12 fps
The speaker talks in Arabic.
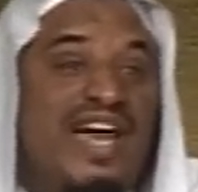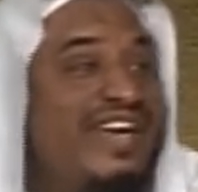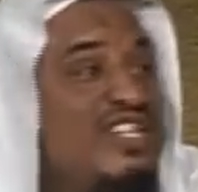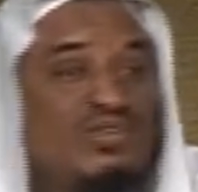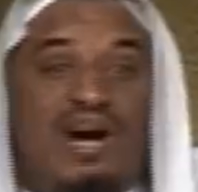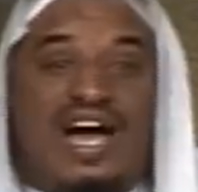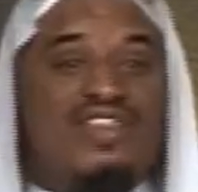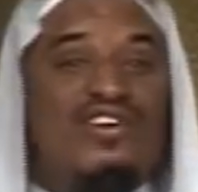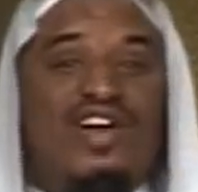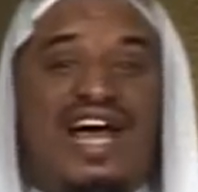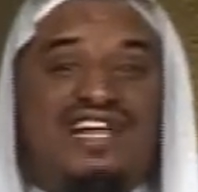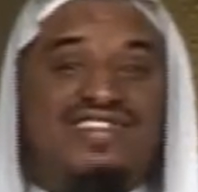النسوان
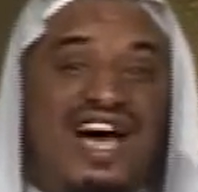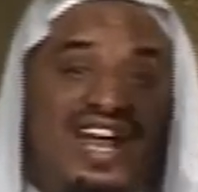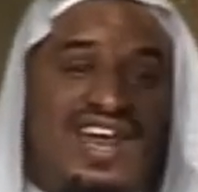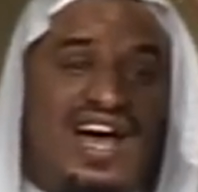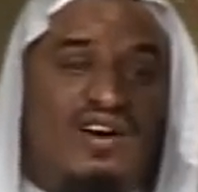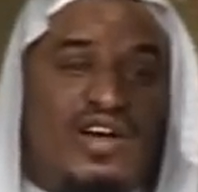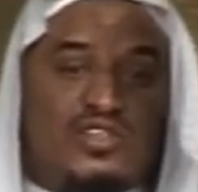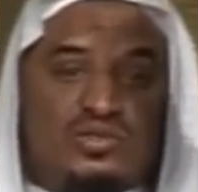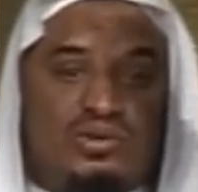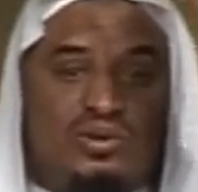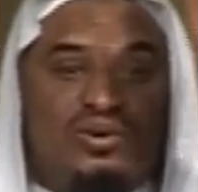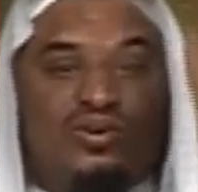ذول أعداء الله
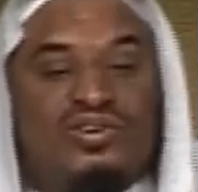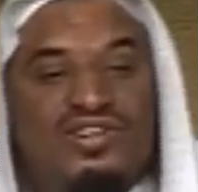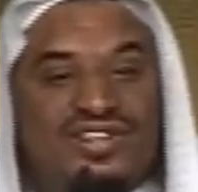ورسوله